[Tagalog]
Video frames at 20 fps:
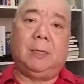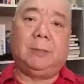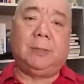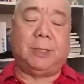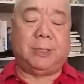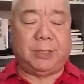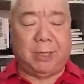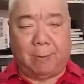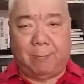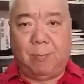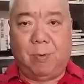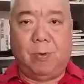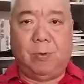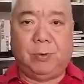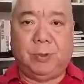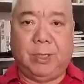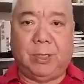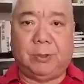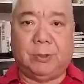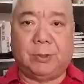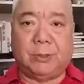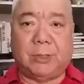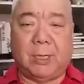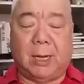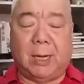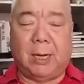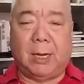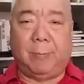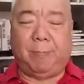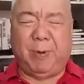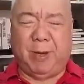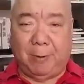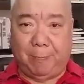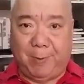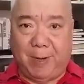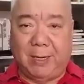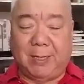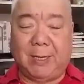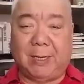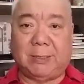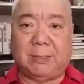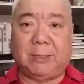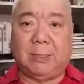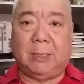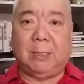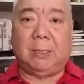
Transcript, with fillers: na shabu dito sa Pilipinas